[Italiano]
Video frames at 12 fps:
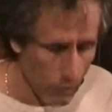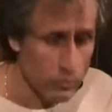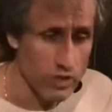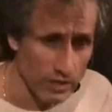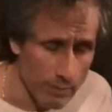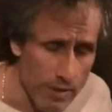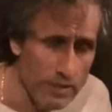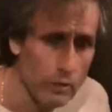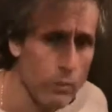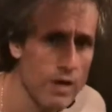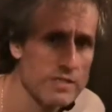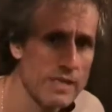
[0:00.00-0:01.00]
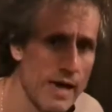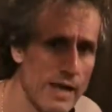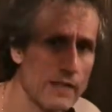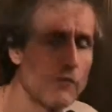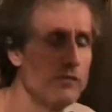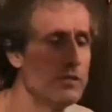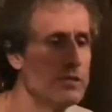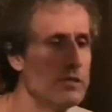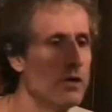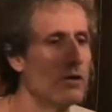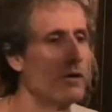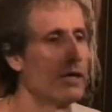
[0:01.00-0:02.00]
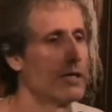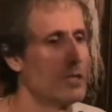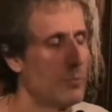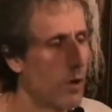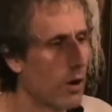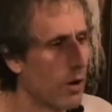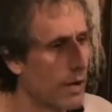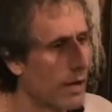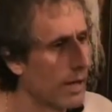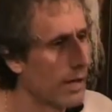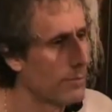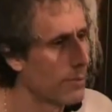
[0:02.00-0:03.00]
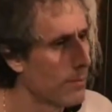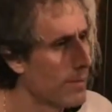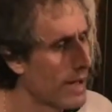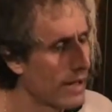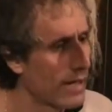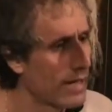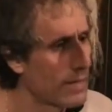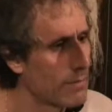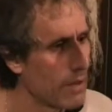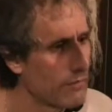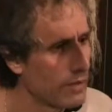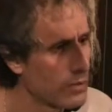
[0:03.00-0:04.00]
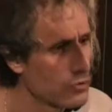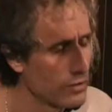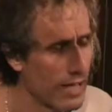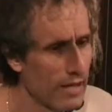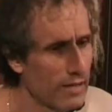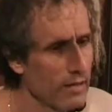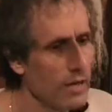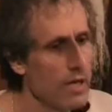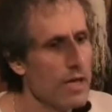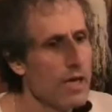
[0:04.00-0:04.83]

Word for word: Certamente questa è la definizione che si può appioppare alle mafie regionali,